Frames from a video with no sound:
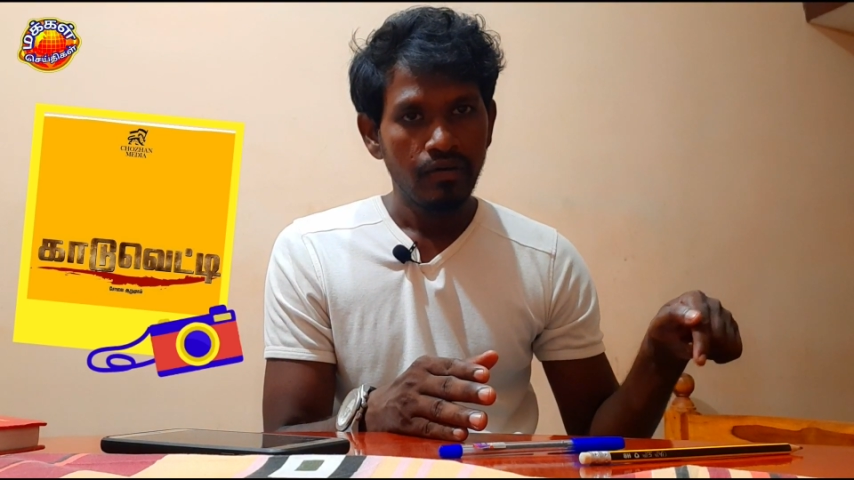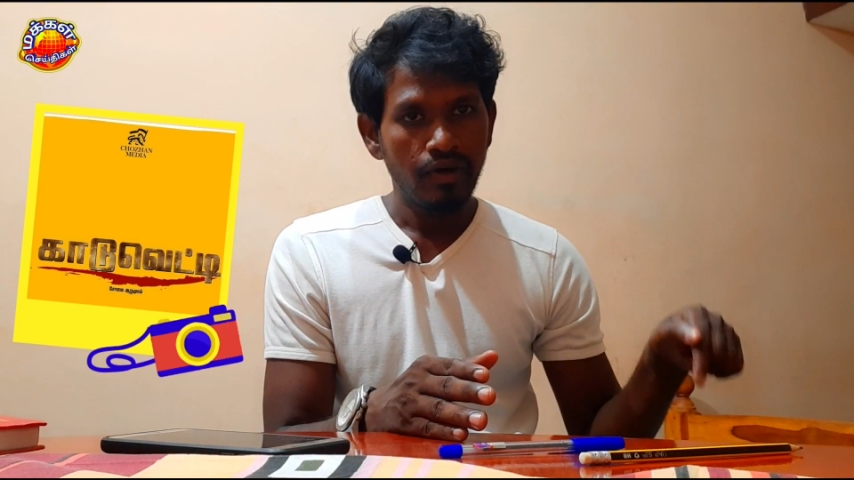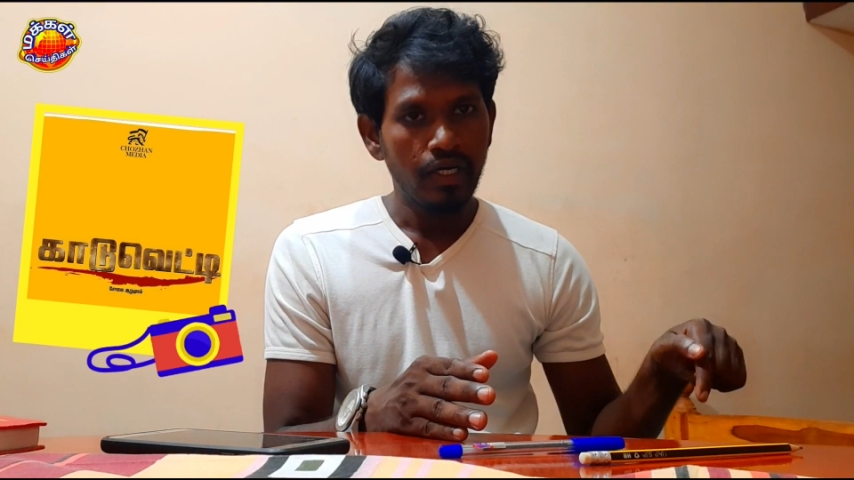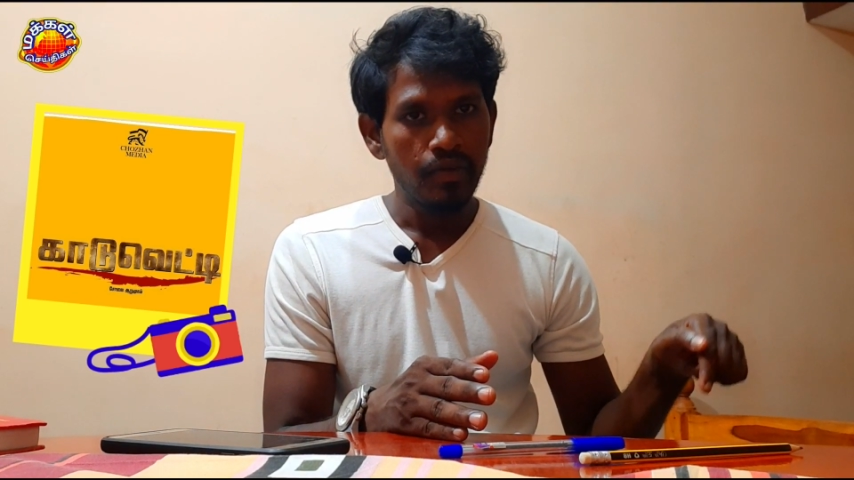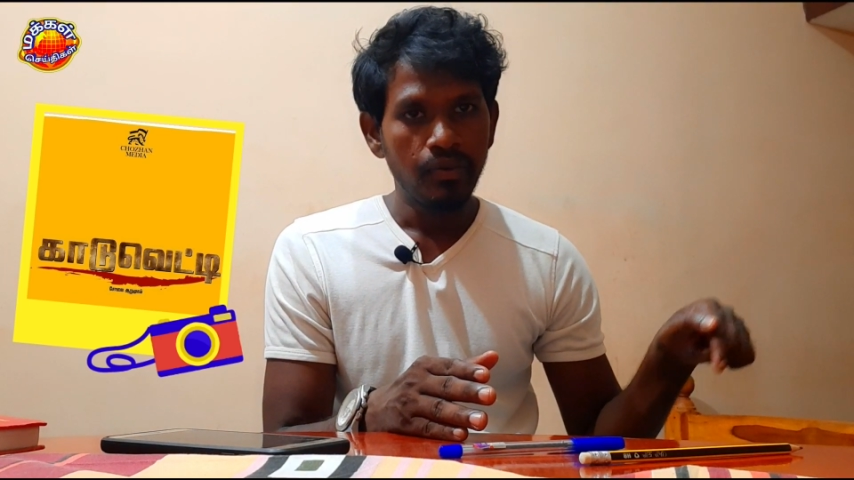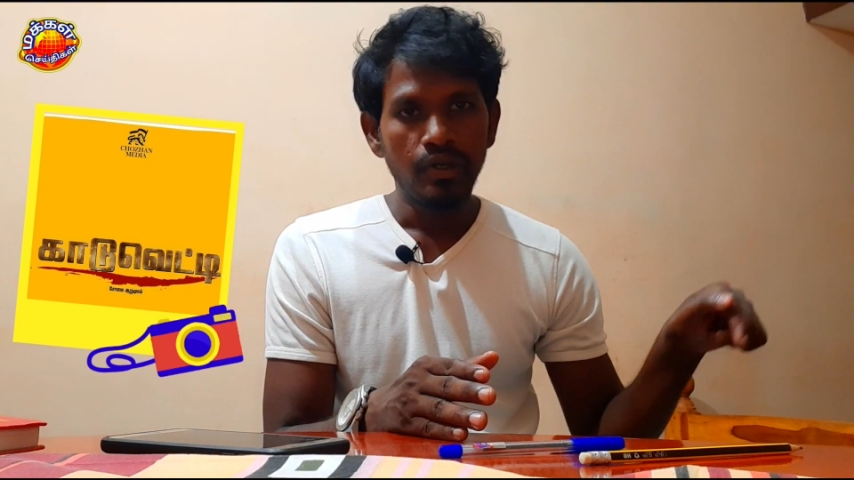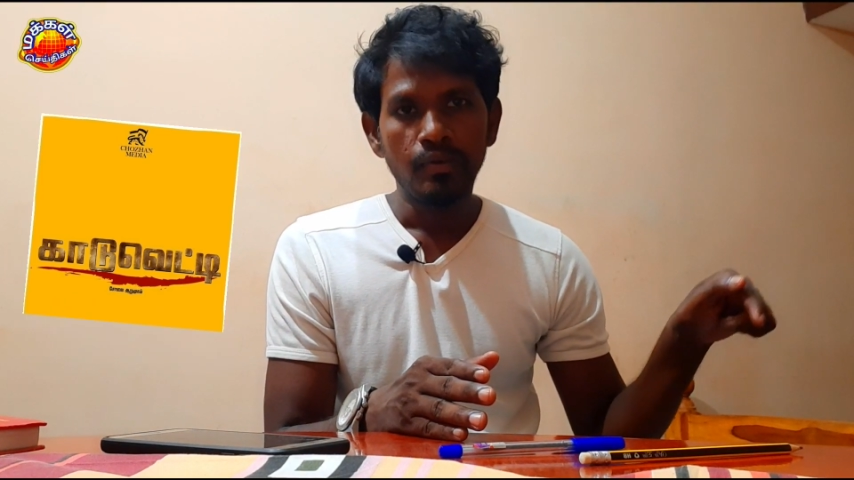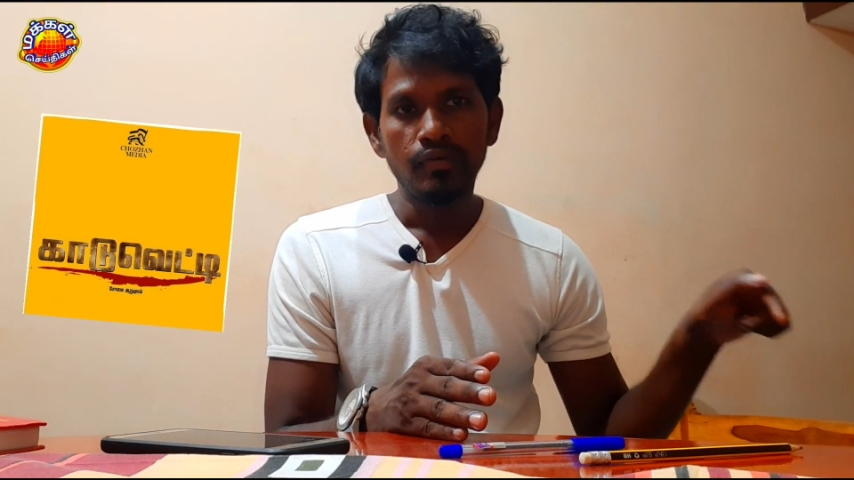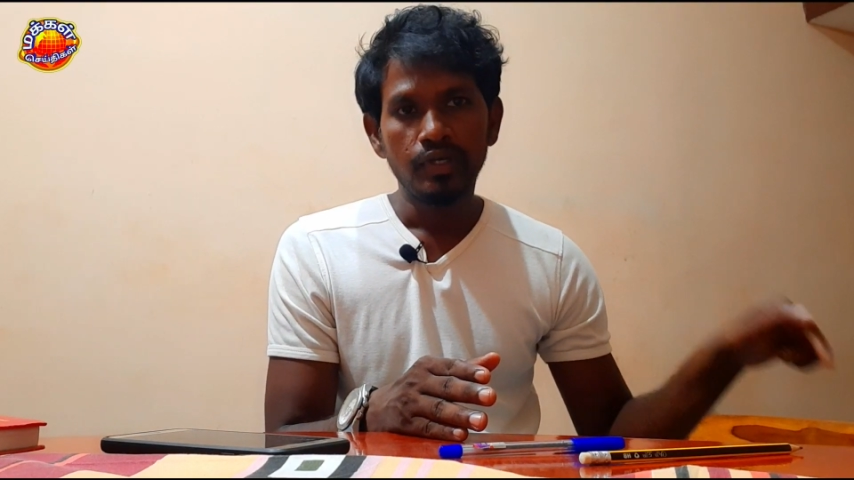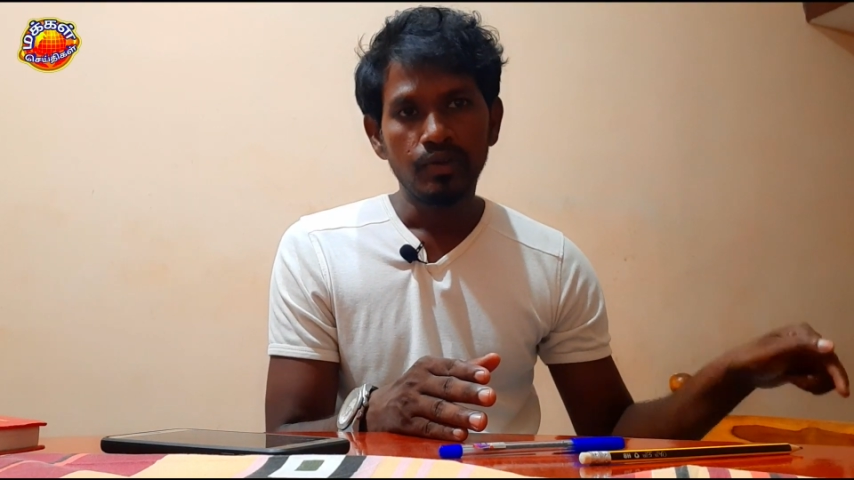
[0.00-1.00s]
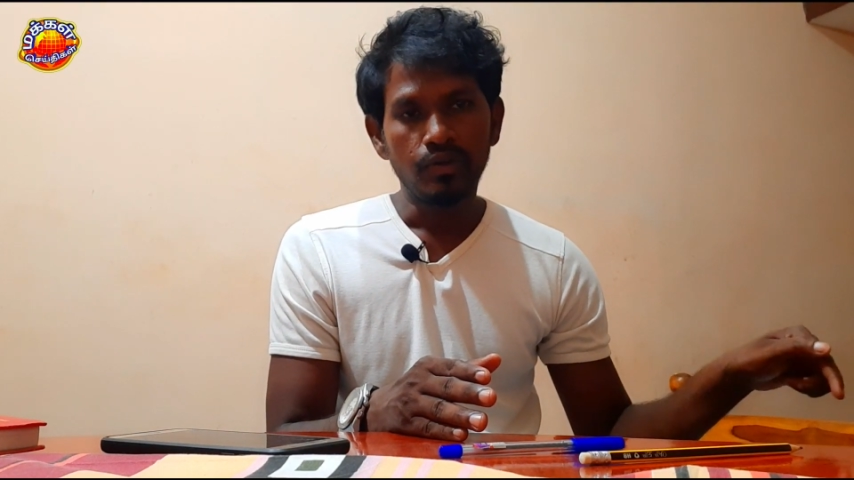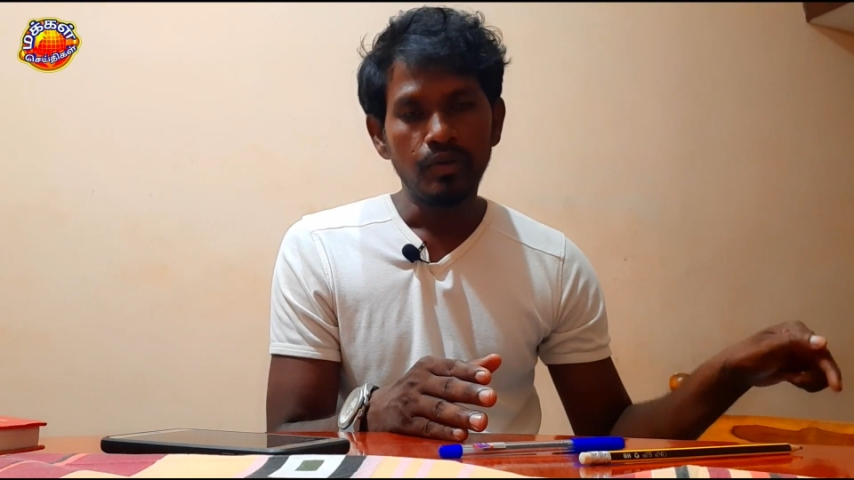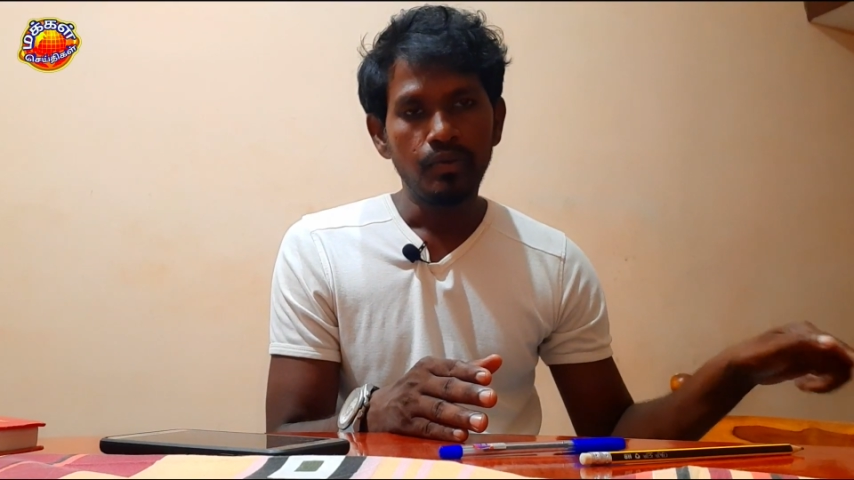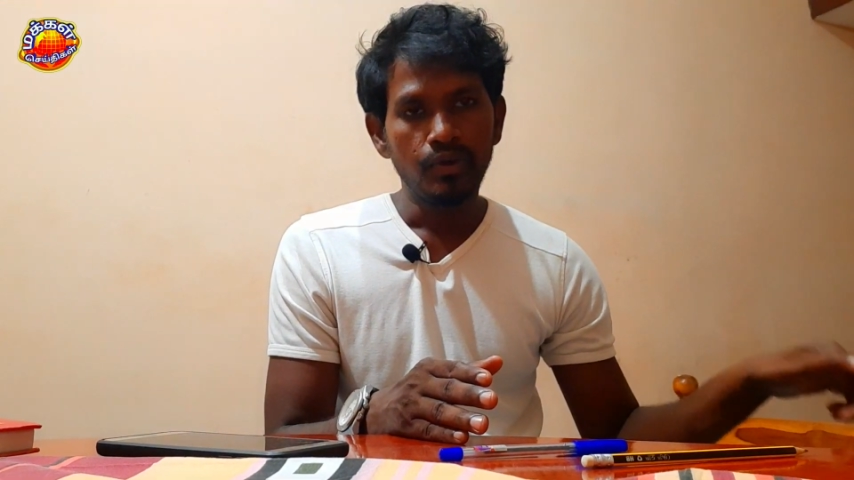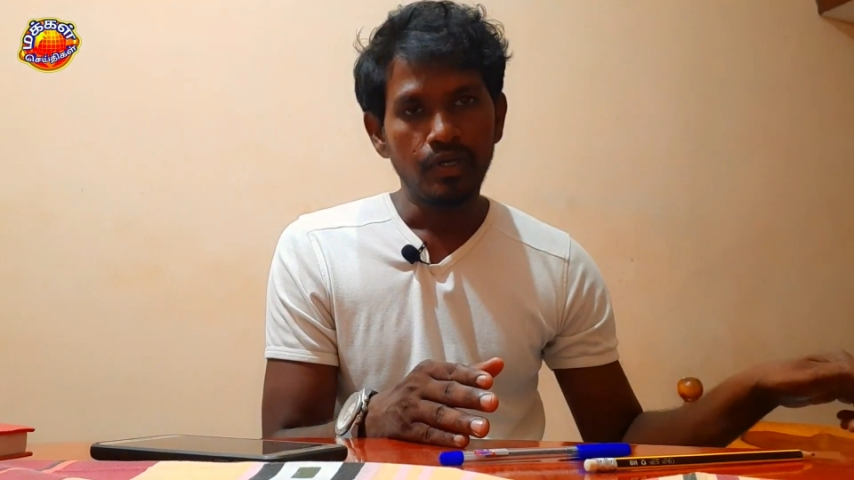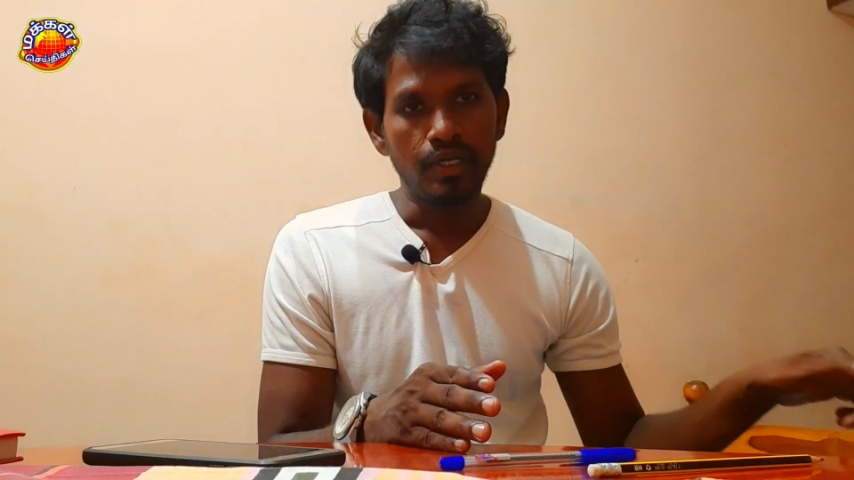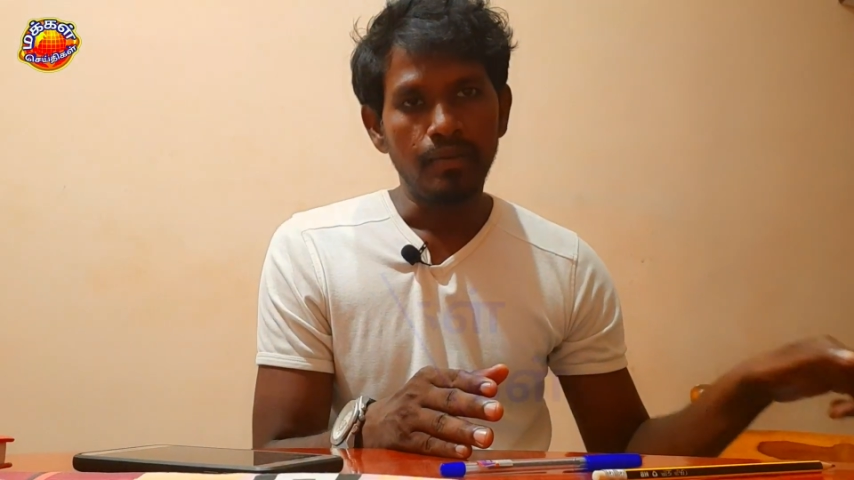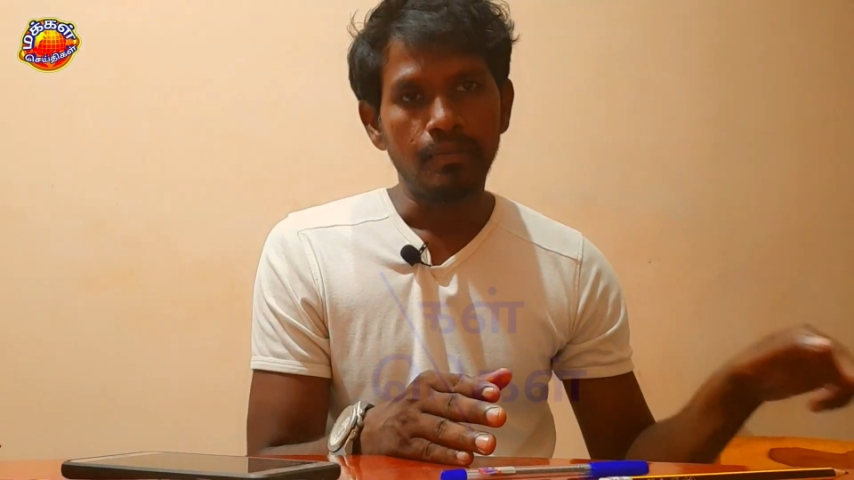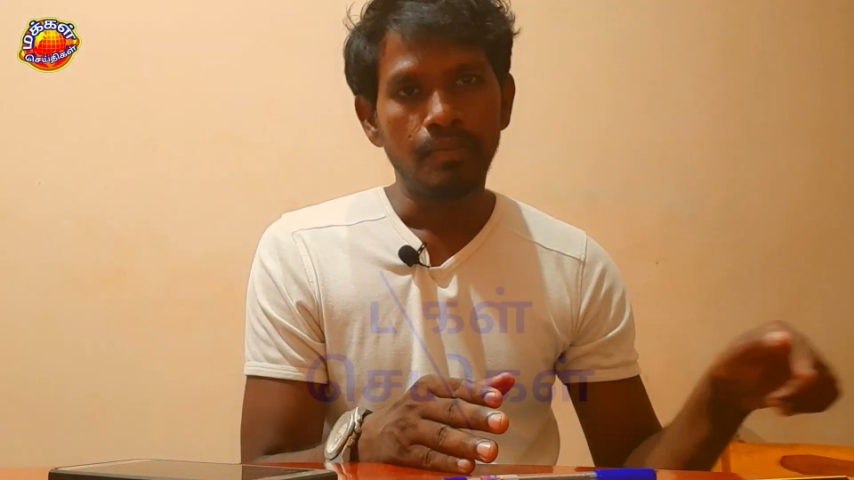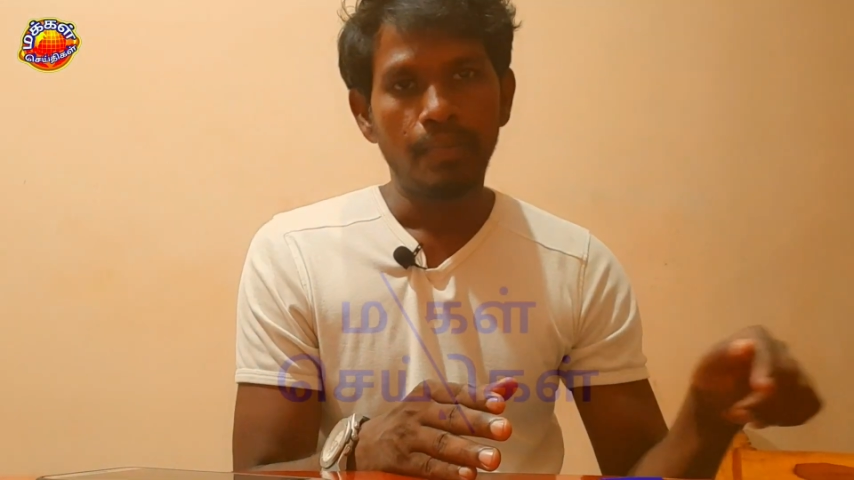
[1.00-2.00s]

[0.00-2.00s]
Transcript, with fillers: வாங்க இப்போ நம்ம வீடியோக்குள்ளே போகலாம்